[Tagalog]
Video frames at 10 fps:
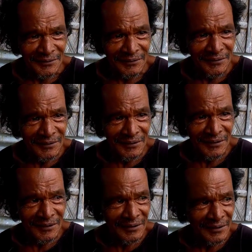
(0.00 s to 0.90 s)
So ano po
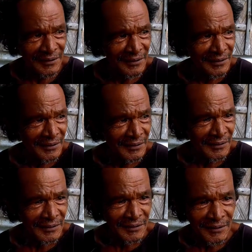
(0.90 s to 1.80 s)
ngayon ang hanap
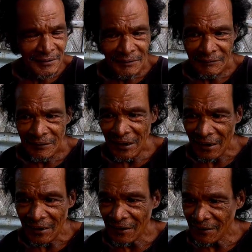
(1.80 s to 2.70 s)
buhay nyo?
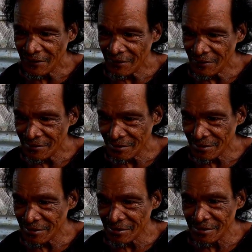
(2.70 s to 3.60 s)
Wala.
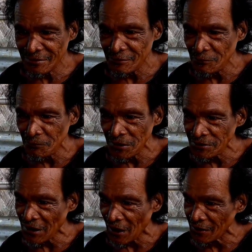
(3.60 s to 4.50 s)
Kung
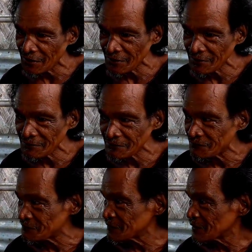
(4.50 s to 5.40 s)
minsan,
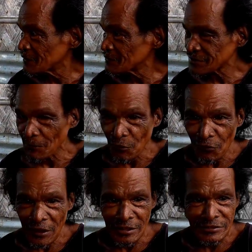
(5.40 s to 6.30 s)
sa
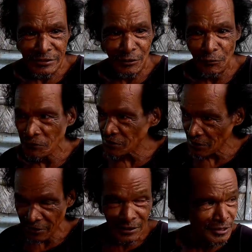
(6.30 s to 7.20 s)
bukid, kung
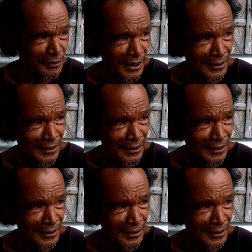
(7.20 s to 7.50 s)
minsan dito